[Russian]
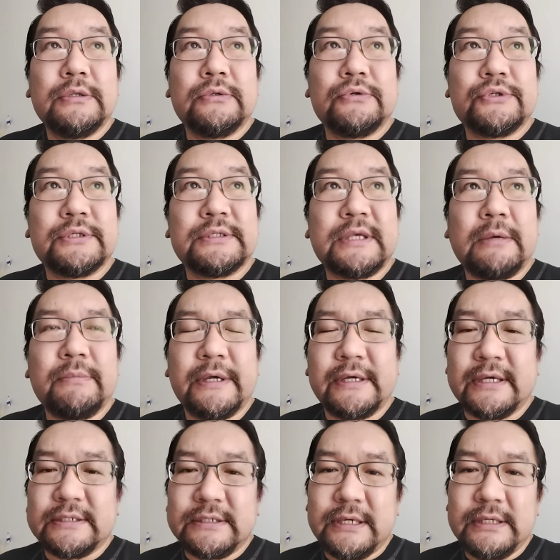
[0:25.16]
То же самое
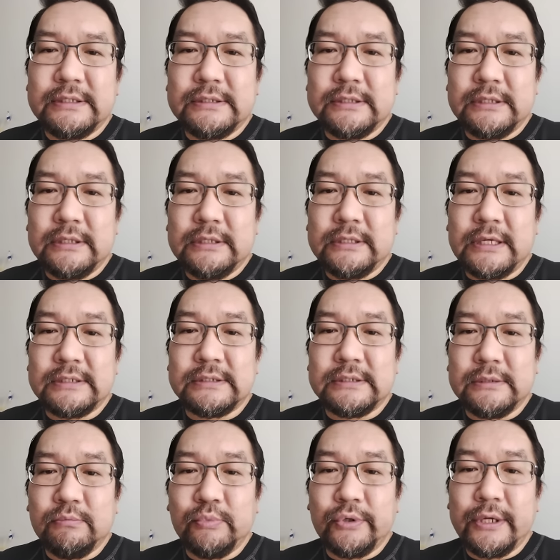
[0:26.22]
касается и
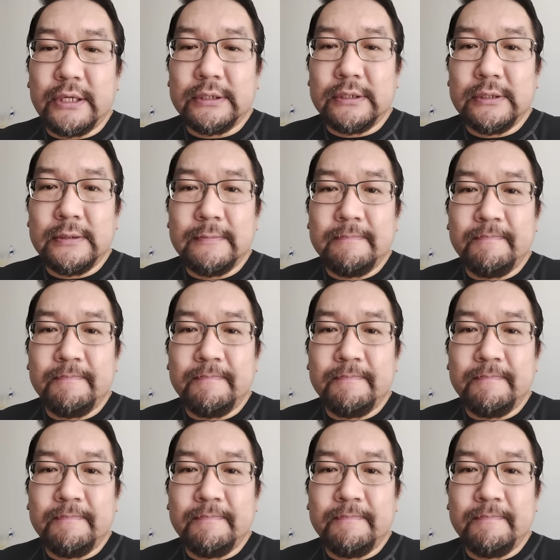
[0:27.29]
нас, бурят.